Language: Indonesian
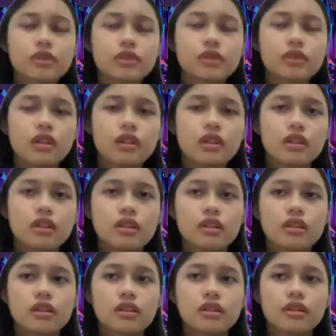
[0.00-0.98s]

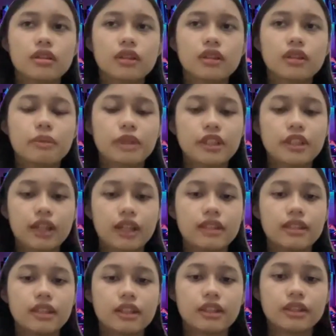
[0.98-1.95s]
uh, lebih
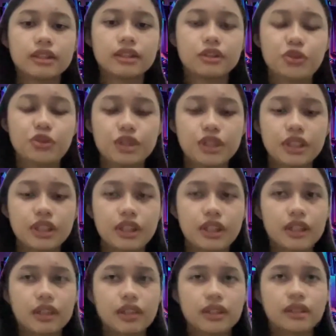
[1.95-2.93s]
dekat dengan user
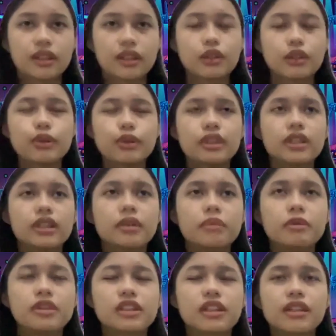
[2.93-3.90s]
ya nah itu kita
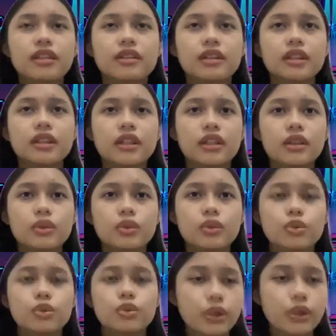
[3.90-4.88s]
bisa
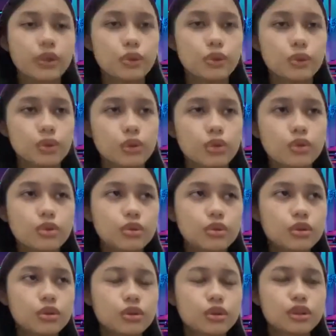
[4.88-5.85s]
undang dulu
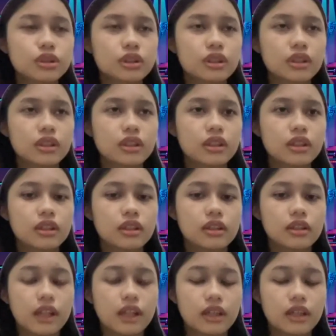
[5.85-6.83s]
terus uh,
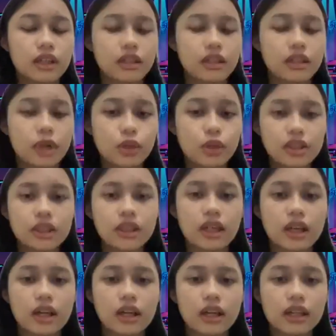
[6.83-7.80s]
baru
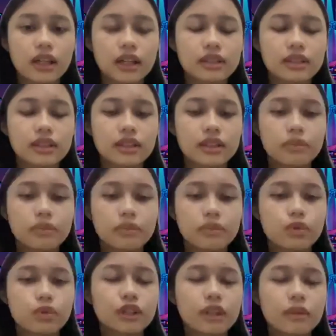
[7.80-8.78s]
kita kasih
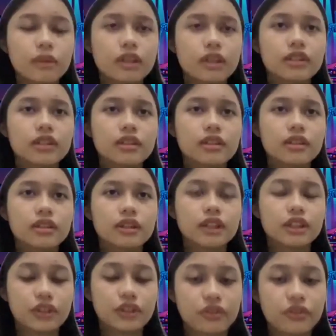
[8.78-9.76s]
prototip dan
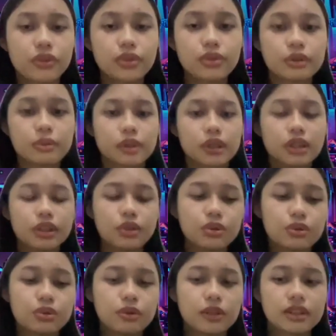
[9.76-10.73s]
interview seperti
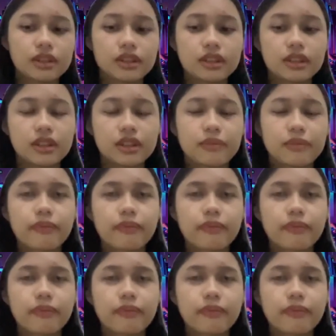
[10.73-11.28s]
itu biasanya